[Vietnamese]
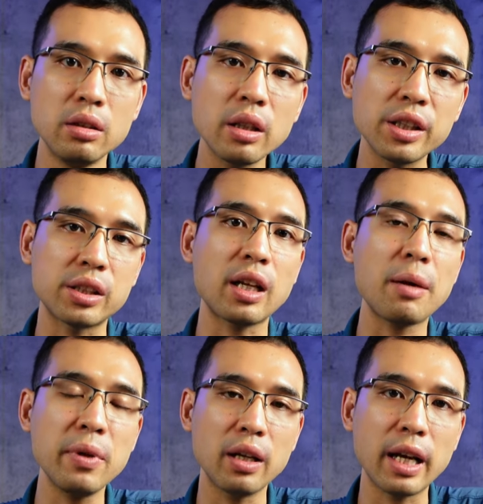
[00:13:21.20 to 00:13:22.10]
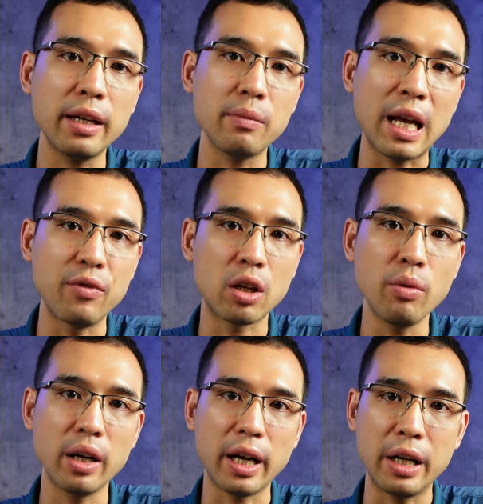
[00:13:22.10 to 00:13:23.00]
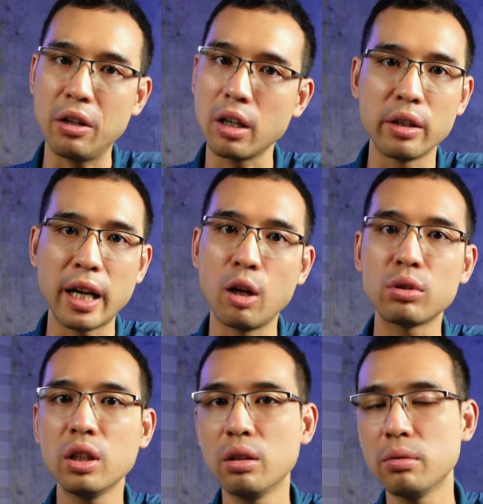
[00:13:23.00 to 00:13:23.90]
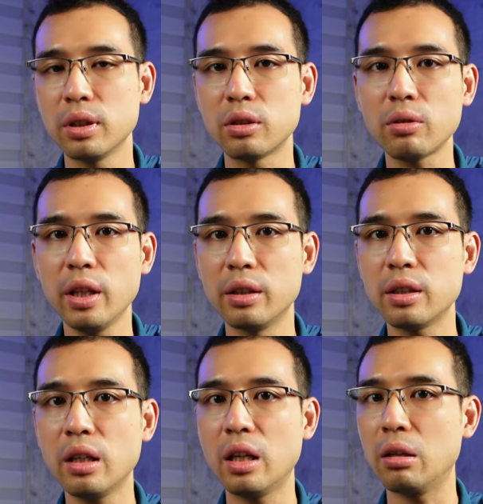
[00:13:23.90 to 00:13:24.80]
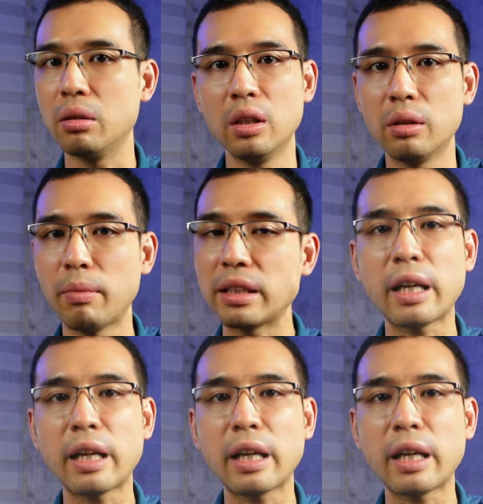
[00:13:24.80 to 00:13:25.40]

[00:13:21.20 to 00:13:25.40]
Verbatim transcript: những cái startup hiện nay làm về công nghệ này được đời nhà đầu tư rót tiền rất là mạnh